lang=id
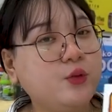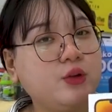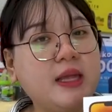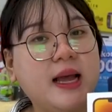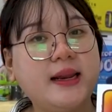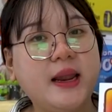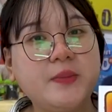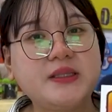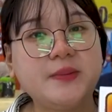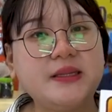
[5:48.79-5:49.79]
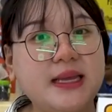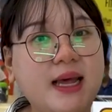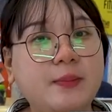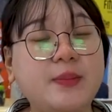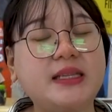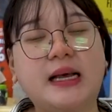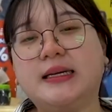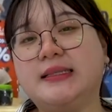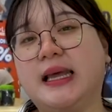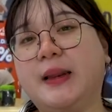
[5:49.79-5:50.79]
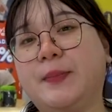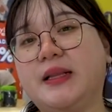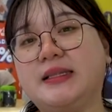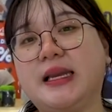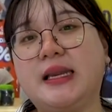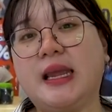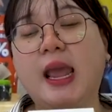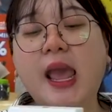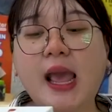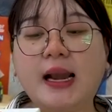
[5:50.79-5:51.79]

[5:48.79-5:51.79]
butuh tangannya yang besar-besar bisa ke seri Plus ini.